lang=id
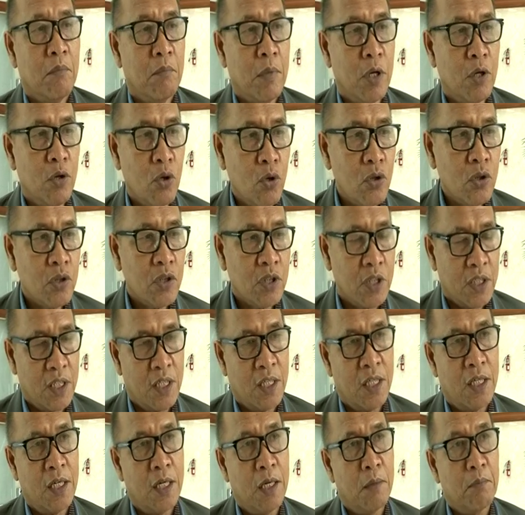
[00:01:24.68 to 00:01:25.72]
Menurut
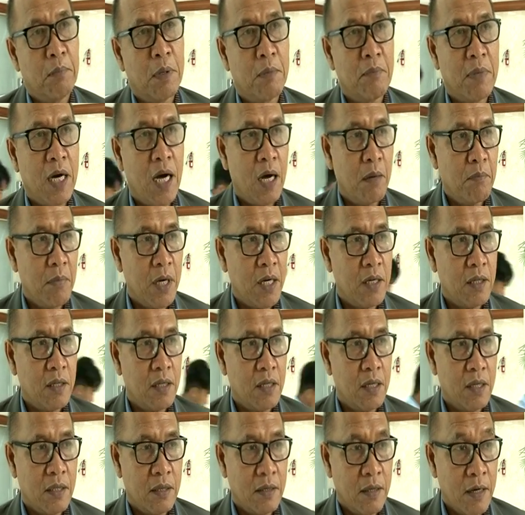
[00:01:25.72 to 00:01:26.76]
uh, pemahaman
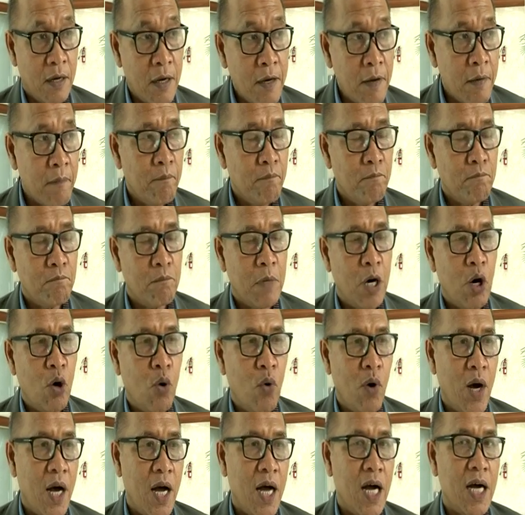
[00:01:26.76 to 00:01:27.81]
kita
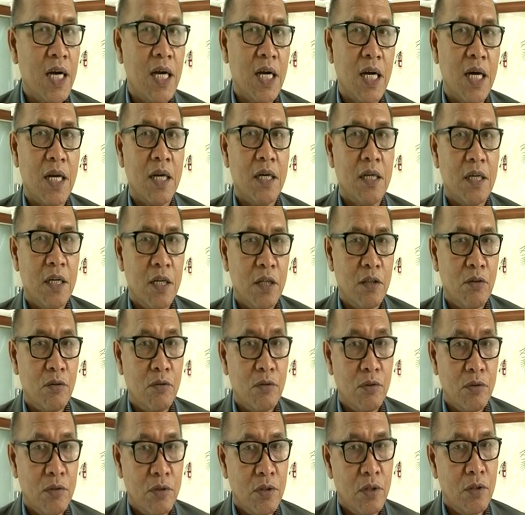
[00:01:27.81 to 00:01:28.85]
bahwa anggaran
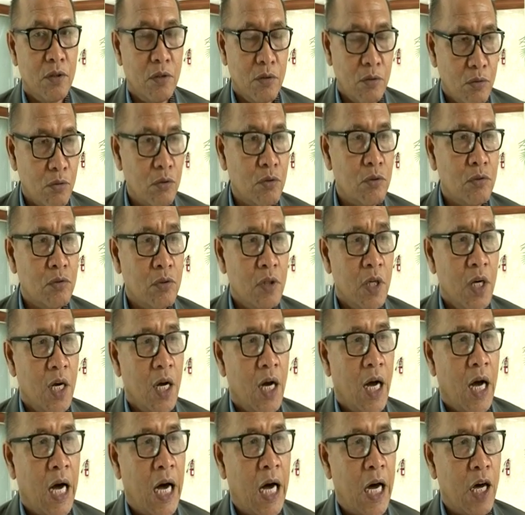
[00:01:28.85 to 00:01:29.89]
itu tentu
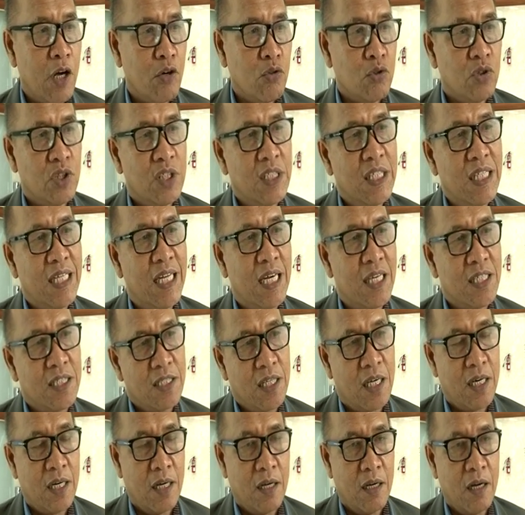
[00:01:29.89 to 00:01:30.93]
harus
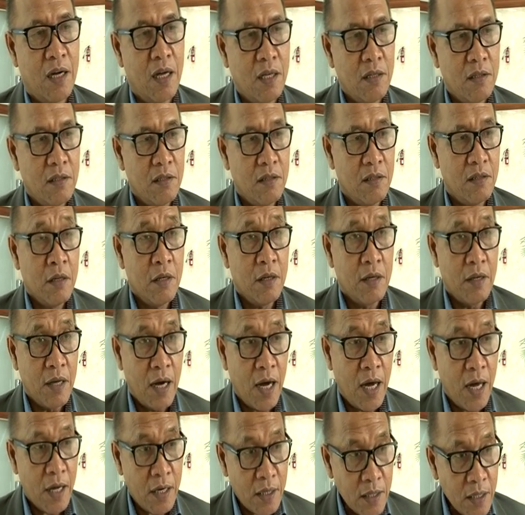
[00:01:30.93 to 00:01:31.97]
didasarkan
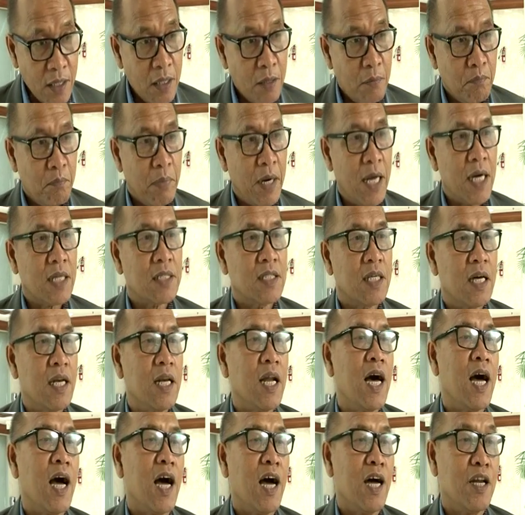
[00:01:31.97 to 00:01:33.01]
dari
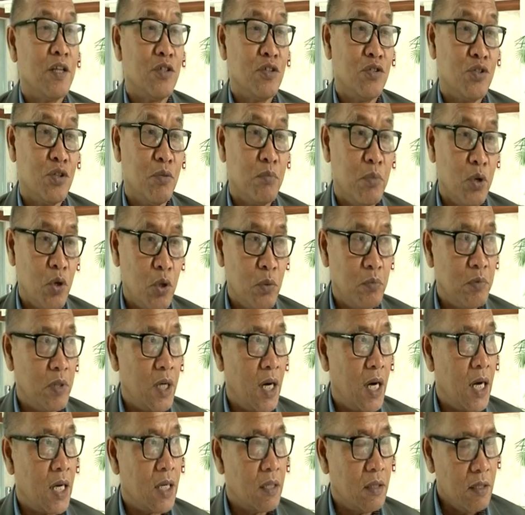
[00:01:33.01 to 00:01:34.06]
pelaksanaan
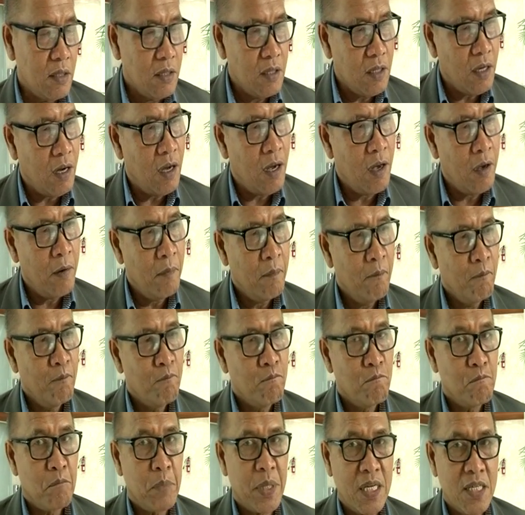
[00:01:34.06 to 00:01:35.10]
sebelumnya. Artinya
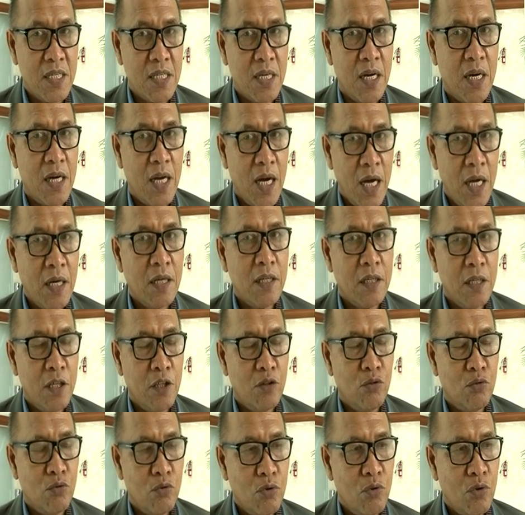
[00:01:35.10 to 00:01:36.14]
perencanaan
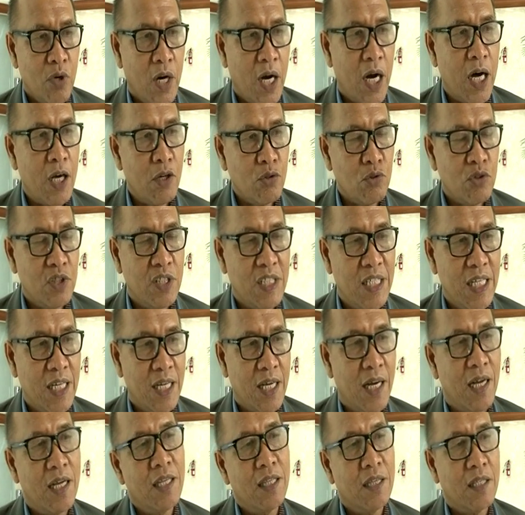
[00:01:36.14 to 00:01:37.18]
itu harus
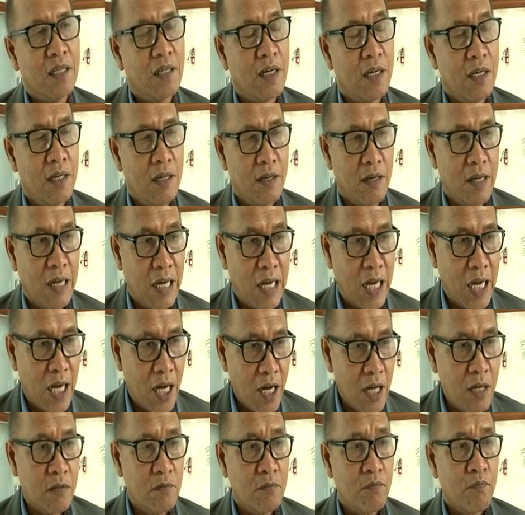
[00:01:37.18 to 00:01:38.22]
dikaitkan
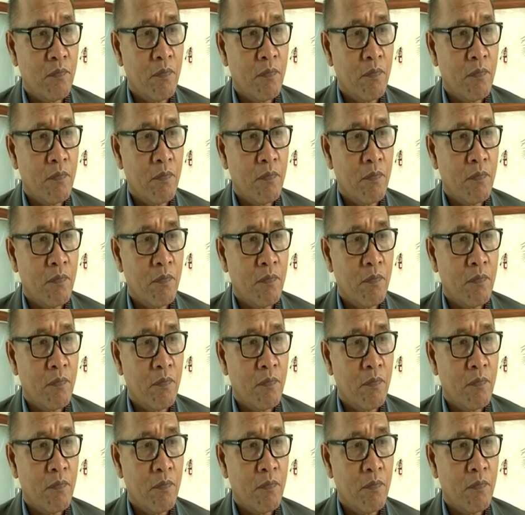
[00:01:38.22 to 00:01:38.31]
dengan